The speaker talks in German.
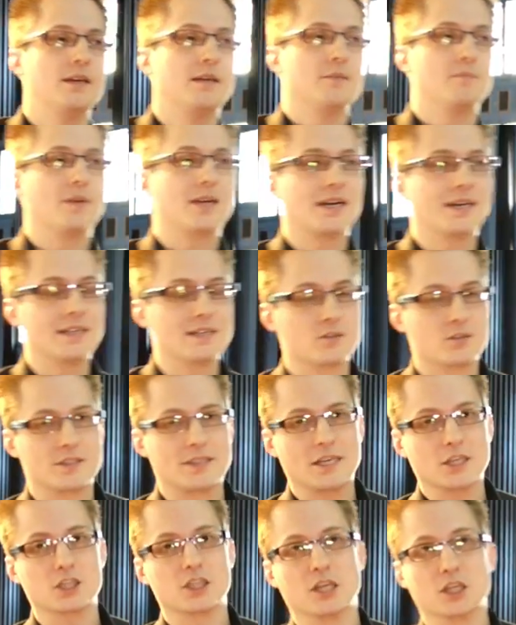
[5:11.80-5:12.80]
Man kann also
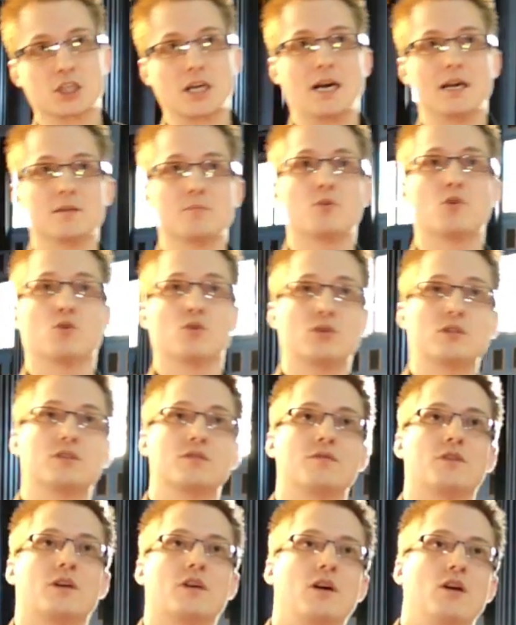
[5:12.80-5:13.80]
sehr schnell starten, Produkte zu
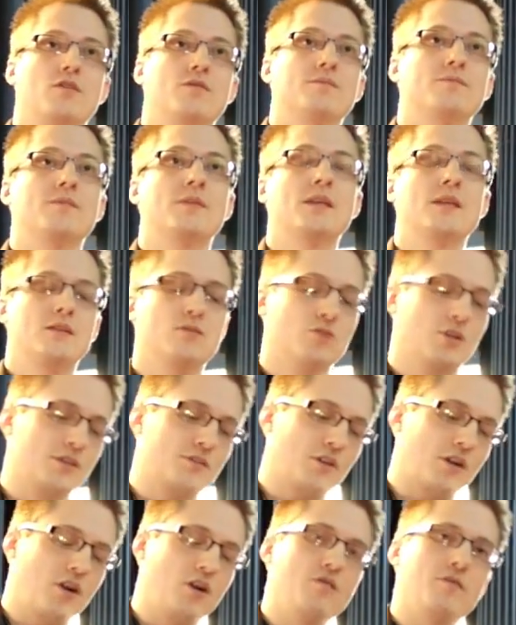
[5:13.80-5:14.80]
verkaufen, nur das
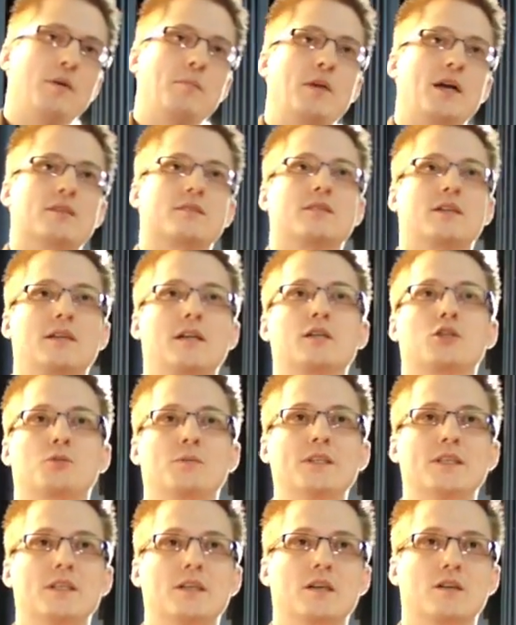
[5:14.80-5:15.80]
Verkaufen am Markt ist dann halt
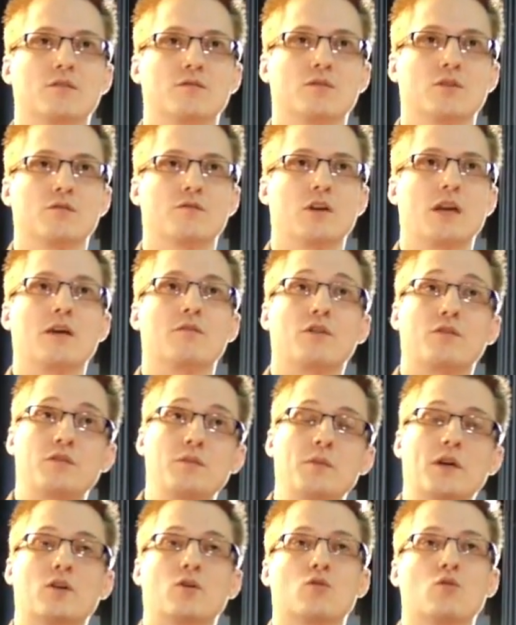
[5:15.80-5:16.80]
schwieriger geworden, weil einfach viel
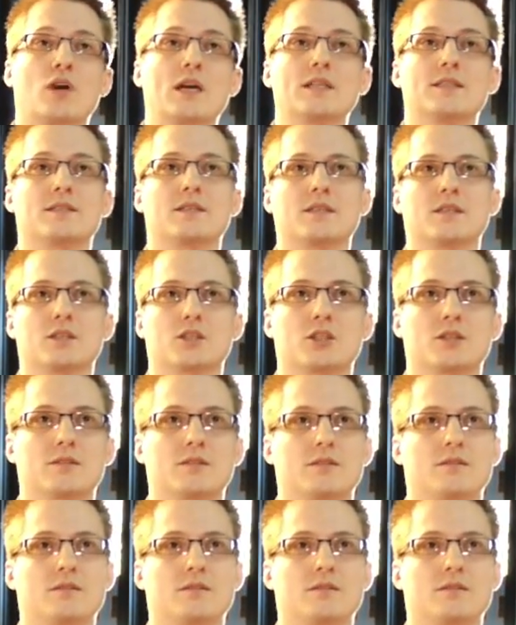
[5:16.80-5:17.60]
mehr Konkurrenz herrscht.